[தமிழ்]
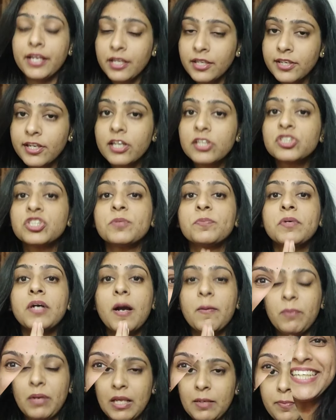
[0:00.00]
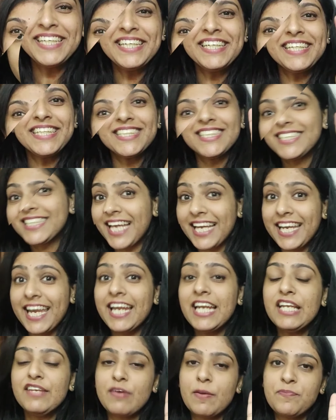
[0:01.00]
இன்டர்ன்ஷிப்க்கு அப்ளை பண்ணலாம் ஸோ
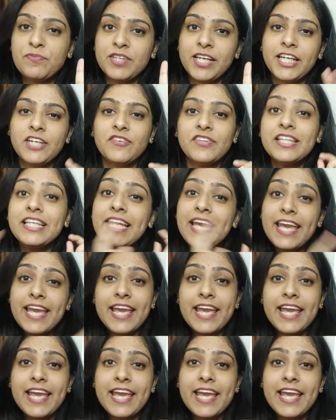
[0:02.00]
செகண்ட் வெப்சைட் வந்து